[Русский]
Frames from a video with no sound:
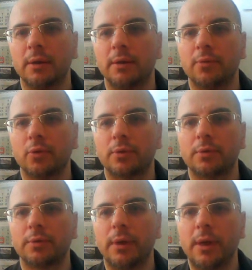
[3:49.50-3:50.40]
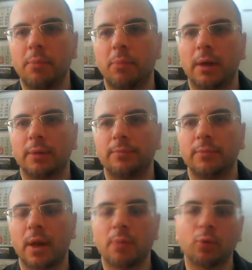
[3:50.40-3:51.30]
вот, либо
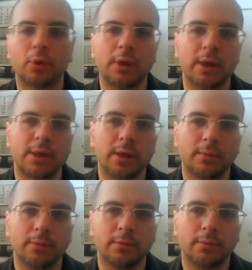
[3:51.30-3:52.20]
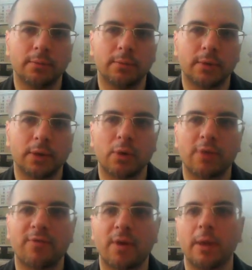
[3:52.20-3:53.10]
работодатель, которые
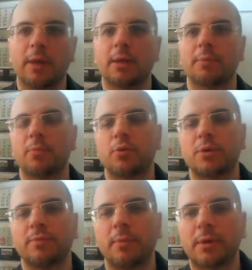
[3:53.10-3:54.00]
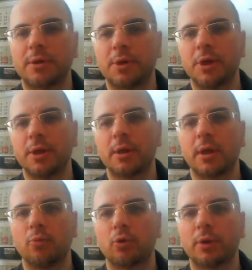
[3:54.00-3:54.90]
оформляет там, допустим, вам разрешение на
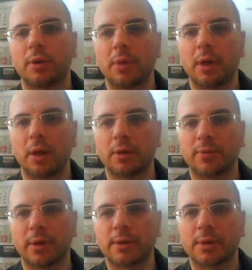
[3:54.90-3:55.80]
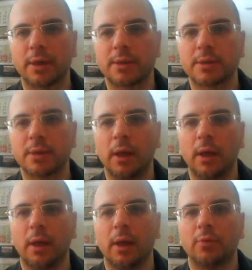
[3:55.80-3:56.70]
работу, это мигрантов касается.
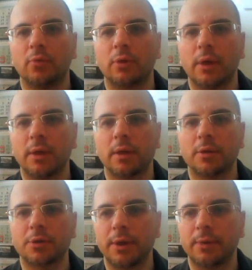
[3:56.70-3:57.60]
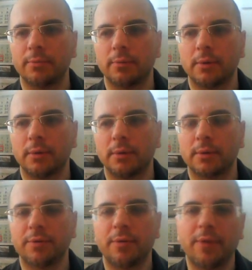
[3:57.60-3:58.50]
Вот они должны э,
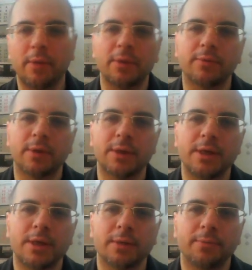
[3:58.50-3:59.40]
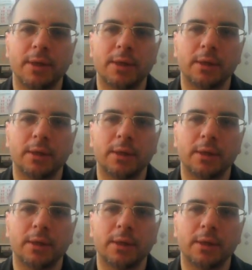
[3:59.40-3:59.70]
своевременно вносить эти